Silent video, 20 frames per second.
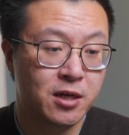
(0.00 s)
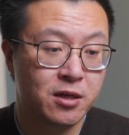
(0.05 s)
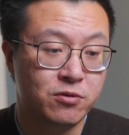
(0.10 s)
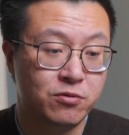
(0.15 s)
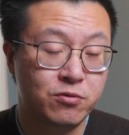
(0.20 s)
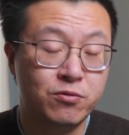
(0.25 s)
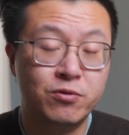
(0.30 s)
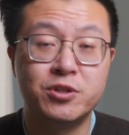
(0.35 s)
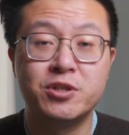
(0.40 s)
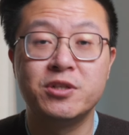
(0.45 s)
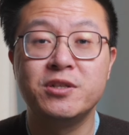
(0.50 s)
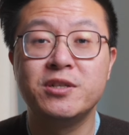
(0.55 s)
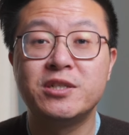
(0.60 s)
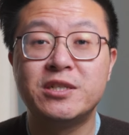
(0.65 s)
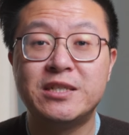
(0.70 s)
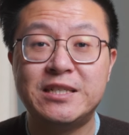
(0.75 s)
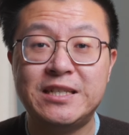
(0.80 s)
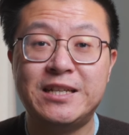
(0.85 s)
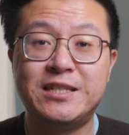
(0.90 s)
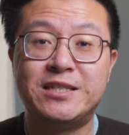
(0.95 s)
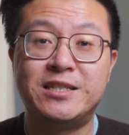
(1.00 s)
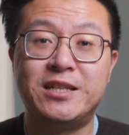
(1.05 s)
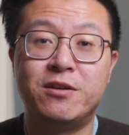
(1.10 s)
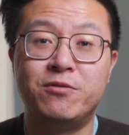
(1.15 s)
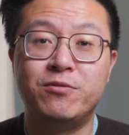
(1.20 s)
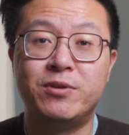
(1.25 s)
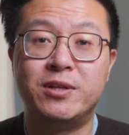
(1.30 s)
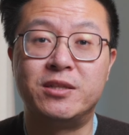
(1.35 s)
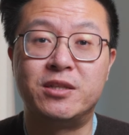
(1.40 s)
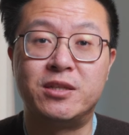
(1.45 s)
如果真的是硬件
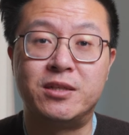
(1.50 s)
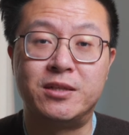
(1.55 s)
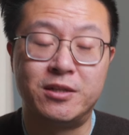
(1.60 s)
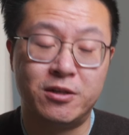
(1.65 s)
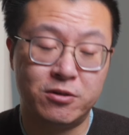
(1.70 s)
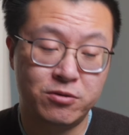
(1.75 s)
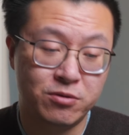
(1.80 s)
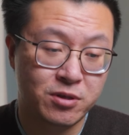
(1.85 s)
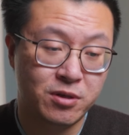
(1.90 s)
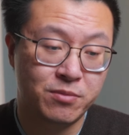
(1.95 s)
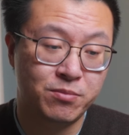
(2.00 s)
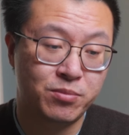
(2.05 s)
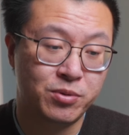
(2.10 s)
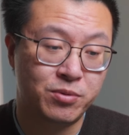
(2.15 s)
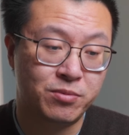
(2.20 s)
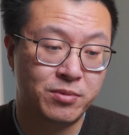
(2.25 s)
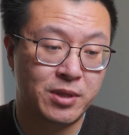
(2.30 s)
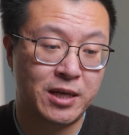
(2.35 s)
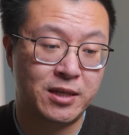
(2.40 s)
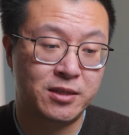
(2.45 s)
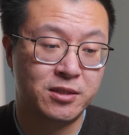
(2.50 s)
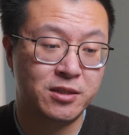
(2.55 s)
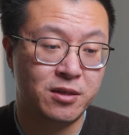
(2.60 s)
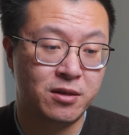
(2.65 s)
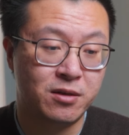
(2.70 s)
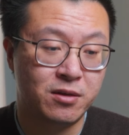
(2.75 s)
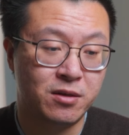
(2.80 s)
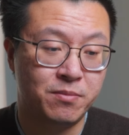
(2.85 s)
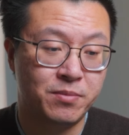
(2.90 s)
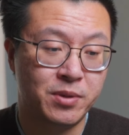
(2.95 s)
问题，那就更不用担心
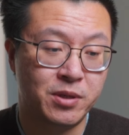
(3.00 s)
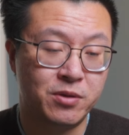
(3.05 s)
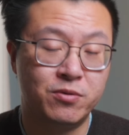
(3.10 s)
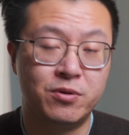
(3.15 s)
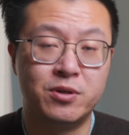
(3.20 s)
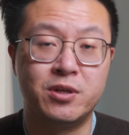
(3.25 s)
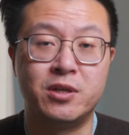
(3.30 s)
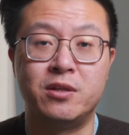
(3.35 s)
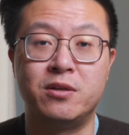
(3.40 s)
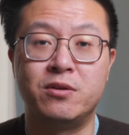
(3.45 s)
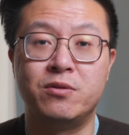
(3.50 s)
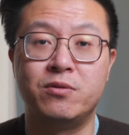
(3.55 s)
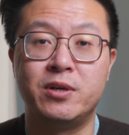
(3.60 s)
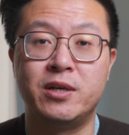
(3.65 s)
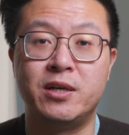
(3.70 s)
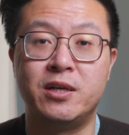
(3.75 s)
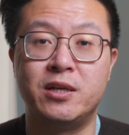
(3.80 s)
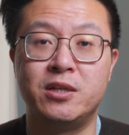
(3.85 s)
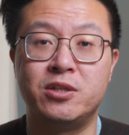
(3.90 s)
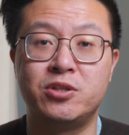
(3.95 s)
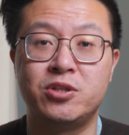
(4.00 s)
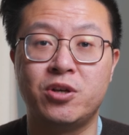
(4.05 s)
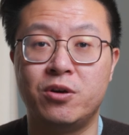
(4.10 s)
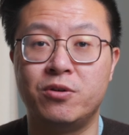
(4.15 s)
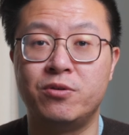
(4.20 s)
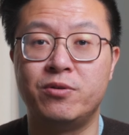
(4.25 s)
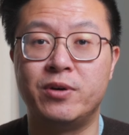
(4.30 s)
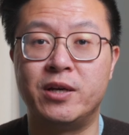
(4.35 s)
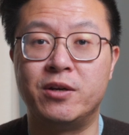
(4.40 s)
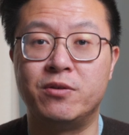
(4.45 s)
了，苹果肯定会召
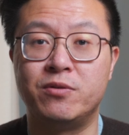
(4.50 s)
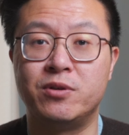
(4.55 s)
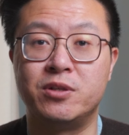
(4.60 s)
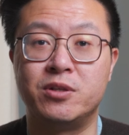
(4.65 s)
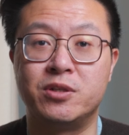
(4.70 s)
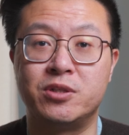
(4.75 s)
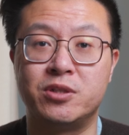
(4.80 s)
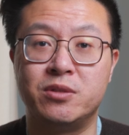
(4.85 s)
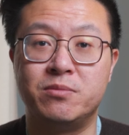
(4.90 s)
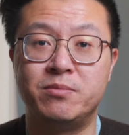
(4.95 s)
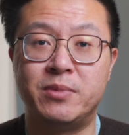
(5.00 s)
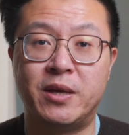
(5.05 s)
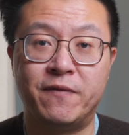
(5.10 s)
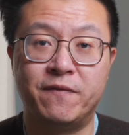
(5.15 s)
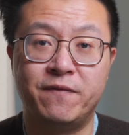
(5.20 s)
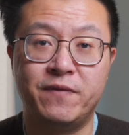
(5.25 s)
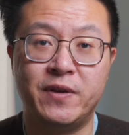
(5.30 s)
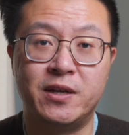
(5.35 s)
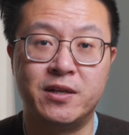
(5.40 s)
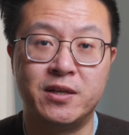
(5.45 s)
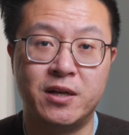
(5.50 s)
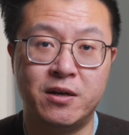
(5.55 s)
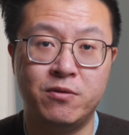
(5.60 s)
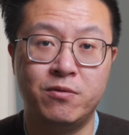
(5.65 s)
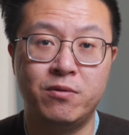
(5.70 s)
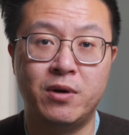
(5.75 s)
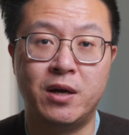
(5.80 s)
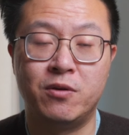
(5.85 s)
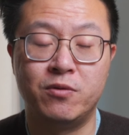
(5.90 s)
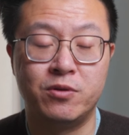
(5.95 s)
回或者是免费更
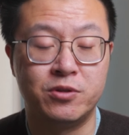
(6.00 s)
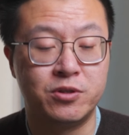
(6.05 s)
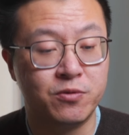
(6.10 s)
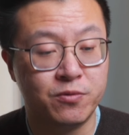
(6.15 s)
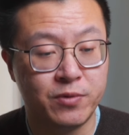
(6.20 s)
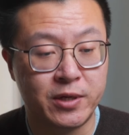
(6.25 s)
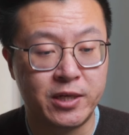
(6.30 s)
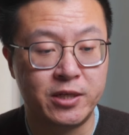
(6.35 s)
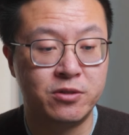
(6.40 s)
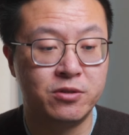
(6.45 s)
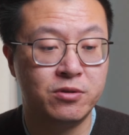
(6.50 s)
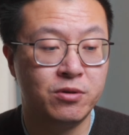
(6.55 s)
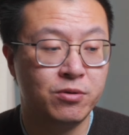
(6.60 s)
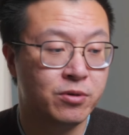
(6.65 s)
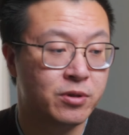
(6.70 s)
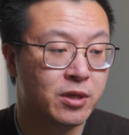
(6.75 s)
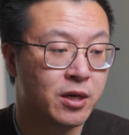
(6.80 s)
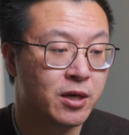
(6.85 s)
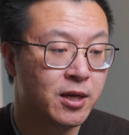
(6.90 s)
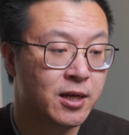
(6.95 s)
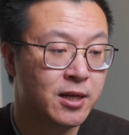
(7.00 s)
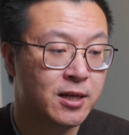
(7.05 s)
换或者维修的。